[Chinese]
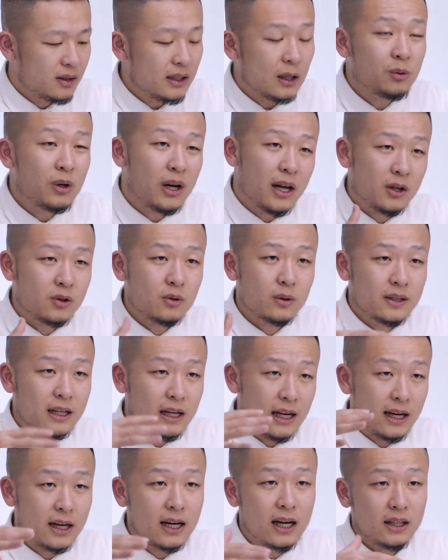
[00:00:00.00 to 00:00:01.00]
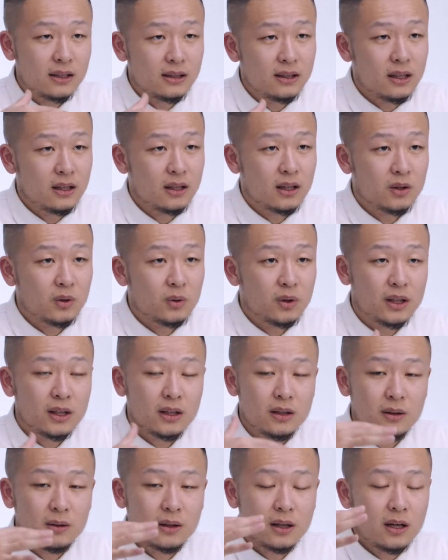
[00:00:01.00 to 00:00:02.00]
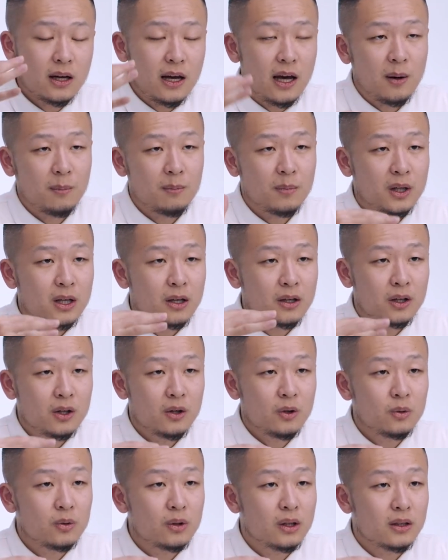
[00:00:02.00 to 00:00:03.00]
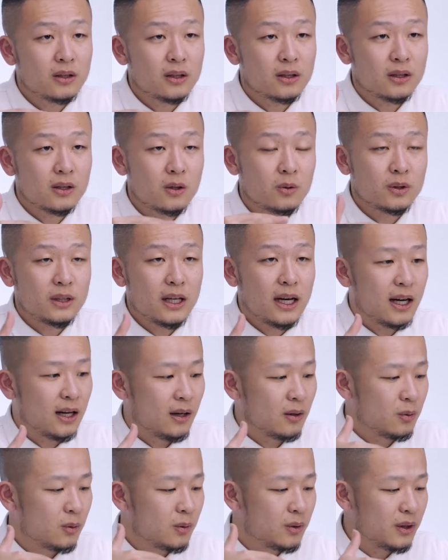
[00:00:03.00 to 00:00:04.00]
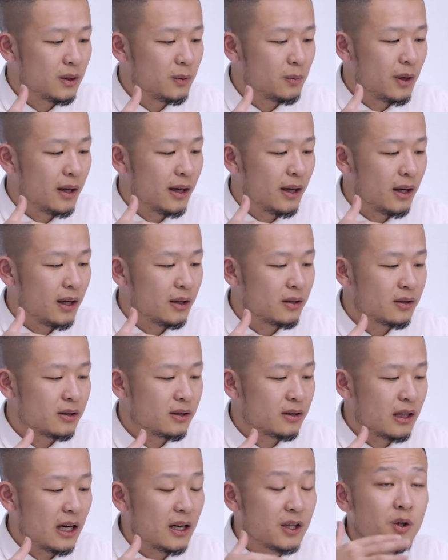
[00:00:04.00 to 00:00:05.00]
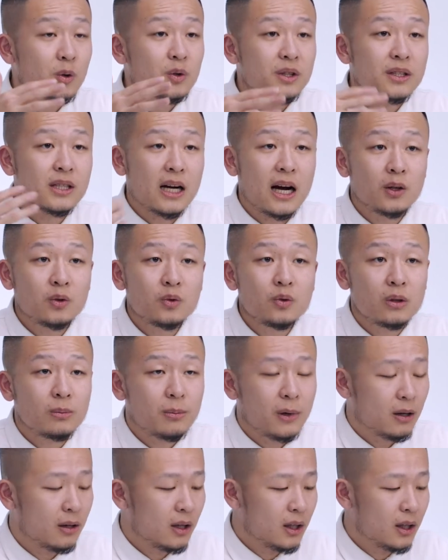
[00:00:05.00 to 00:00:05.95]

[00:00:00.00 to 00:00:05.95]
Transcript: 相对来说，在徕卡系列当中，你肯定跟 M、跟 Q 的这个售价啊，或者定位啊，是还是有一些差距的嘛。